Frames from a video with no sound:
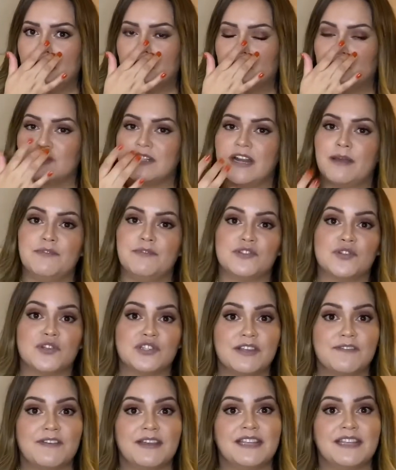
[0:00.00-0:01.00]
tus labios no
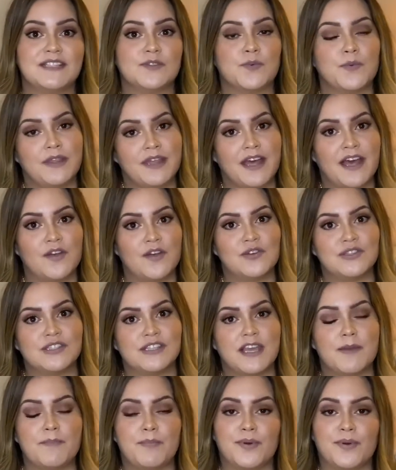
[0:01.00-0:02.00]
se vean descuidados
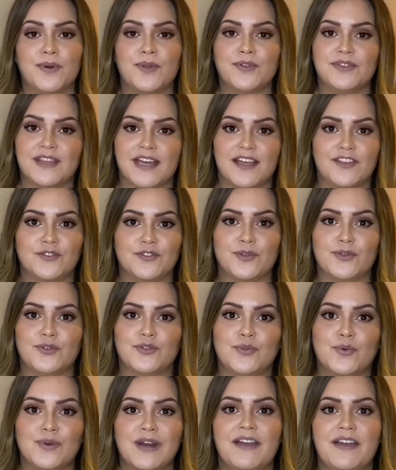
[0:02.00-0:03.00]
y por lo tanto
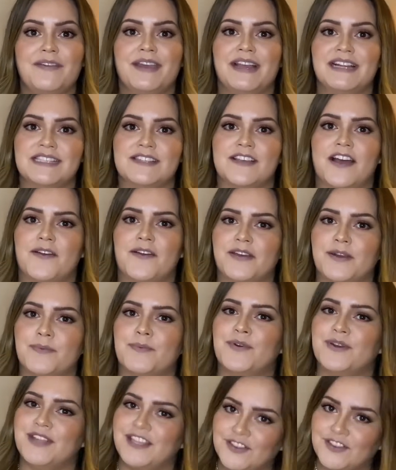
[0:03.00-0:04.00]
tu labial se va a ver
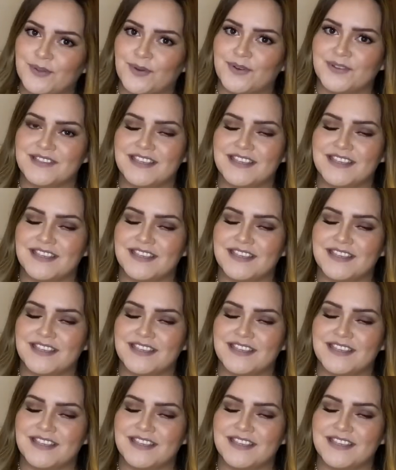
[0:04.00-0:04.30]
bonito,